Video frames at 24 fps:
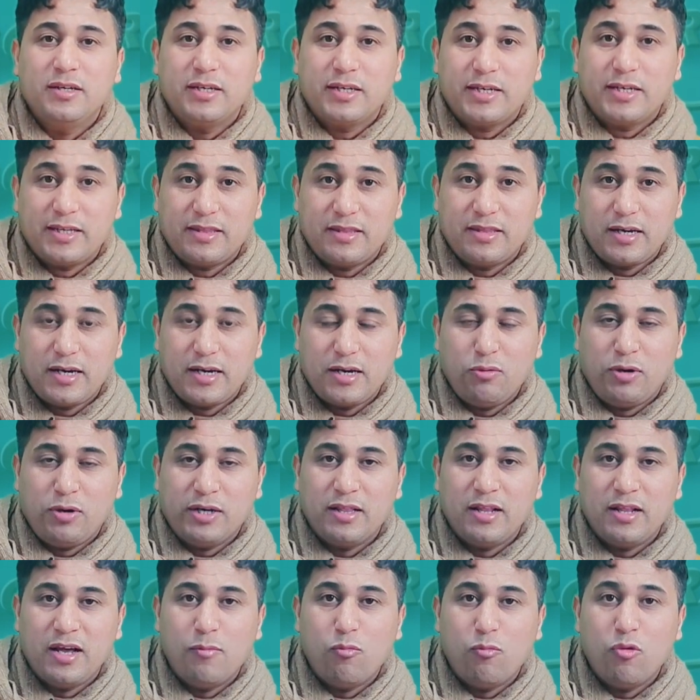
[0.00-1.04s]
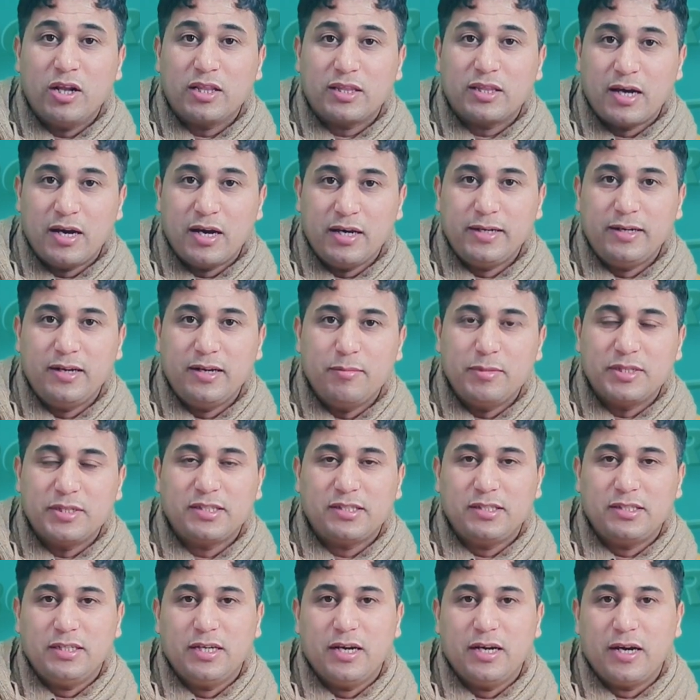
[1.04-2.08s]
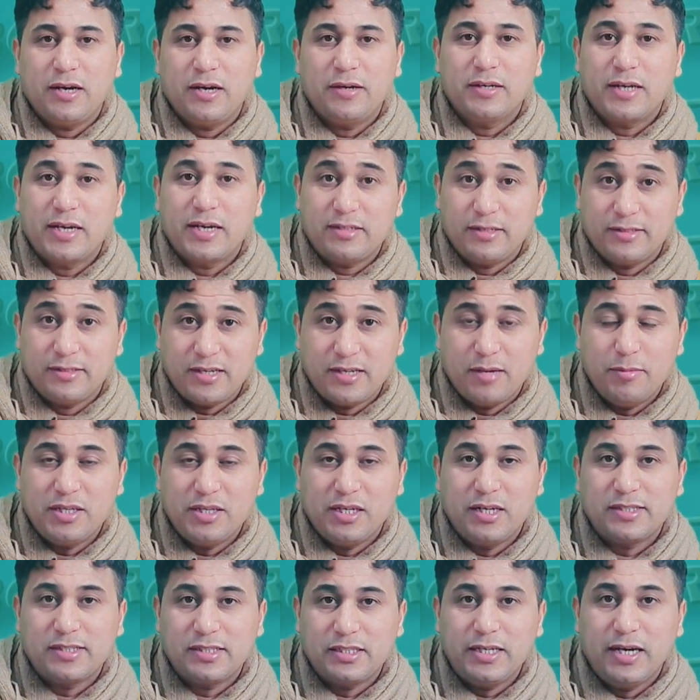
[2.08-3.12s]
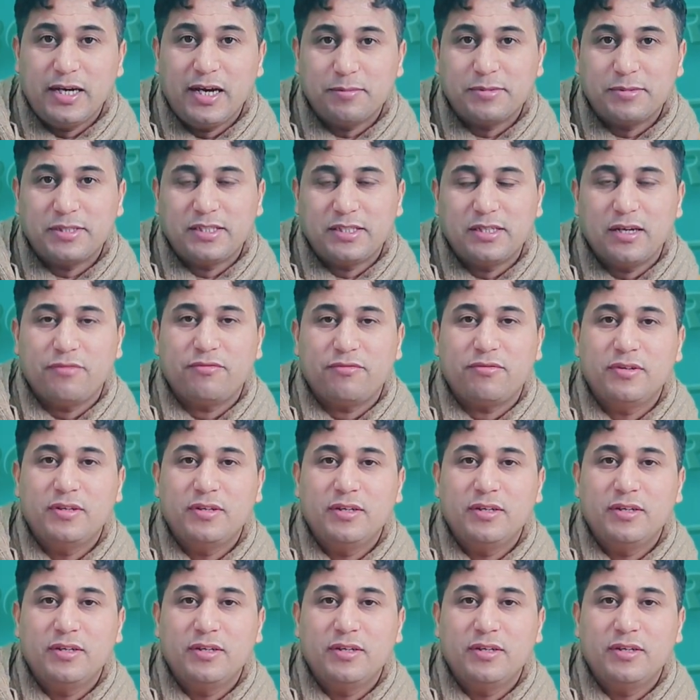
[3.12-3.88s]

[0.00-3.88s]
كتدخل واحد الاموال طائله من السياحه كتعتمد على السياحه بزاف